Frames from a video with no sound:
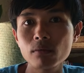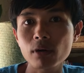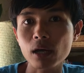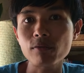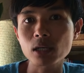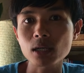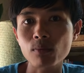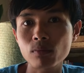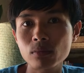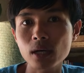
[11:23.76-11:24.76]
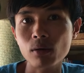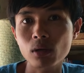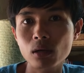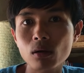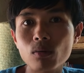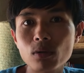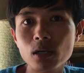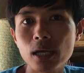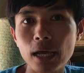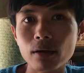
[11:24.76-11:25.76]
và cái việc trồng rau thì nó cũng đơn
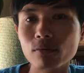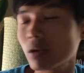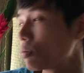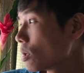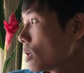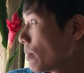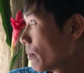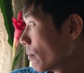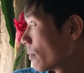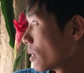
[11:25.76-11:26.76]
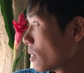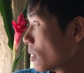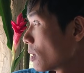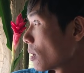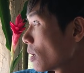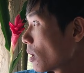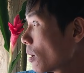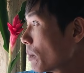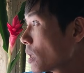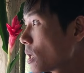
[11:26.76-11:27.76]
giản ví dụ như là mình
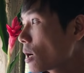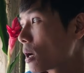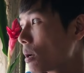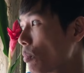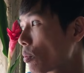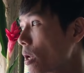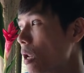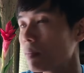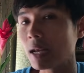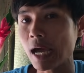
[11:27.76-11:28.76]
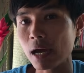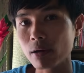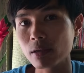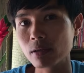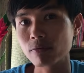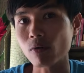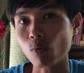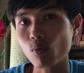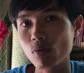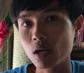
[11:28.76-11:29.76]
à, mình chỉ cần là một cái lớp lá
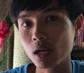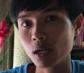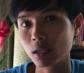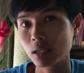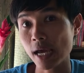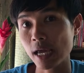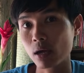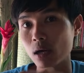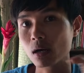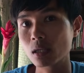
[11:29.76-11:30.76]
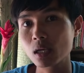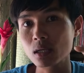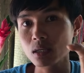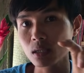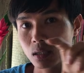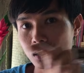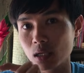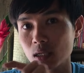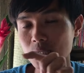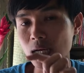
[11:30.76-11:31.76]
phủ lên dày cỡ 9
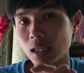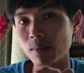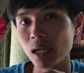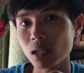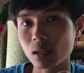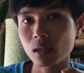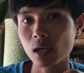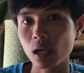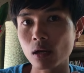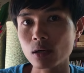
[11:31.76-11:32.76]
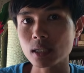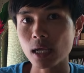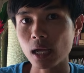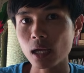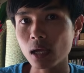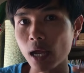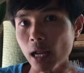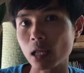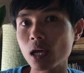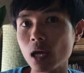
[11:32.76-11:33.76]
9 cm thì nó sẽ
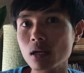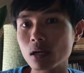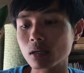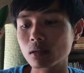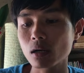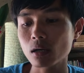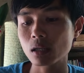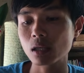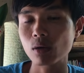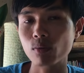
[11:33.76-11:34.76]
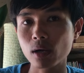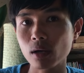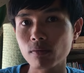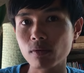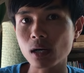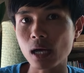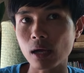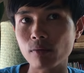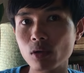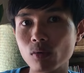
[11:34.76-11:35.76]
hạn chế được rất nhiều cái vấn
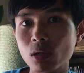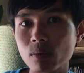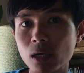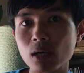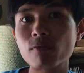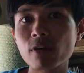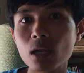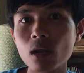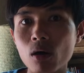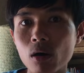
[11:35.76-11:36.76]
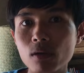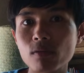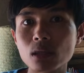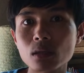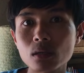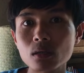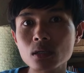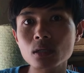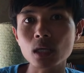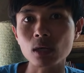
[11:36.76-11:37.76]
đề ví dụ như mình không phải lo cái việc tưới
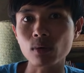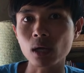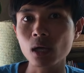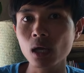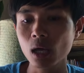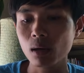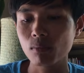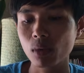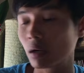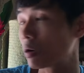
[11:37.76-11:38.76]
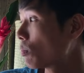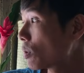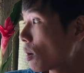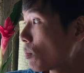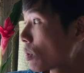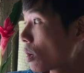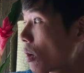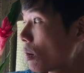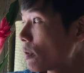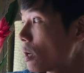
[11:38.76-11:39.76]
nước nhiều này ừ. mình cũng không
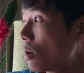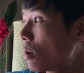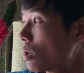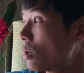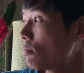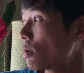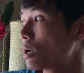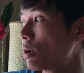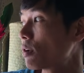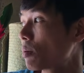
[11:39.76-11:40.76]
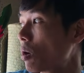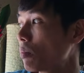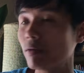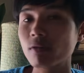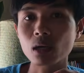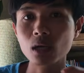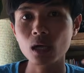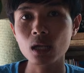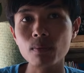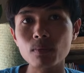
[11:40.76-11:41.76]
có phải lo đến vấn đề phân bón bởi vì
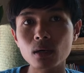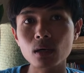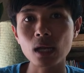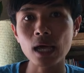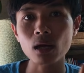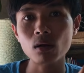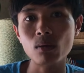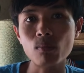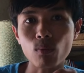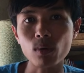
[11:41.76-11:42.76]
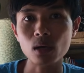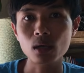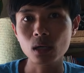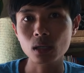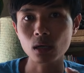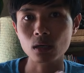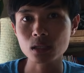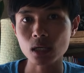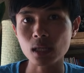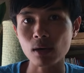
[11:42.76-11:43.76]
khi lớp lá đó nó mục á thì nó
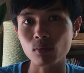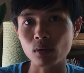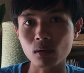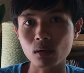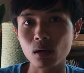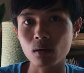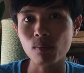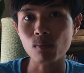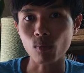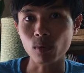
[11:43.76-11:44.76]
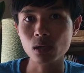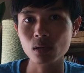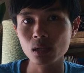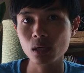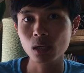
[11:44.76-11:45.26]
sẽ tạo thành cái lớp mụn ở dưới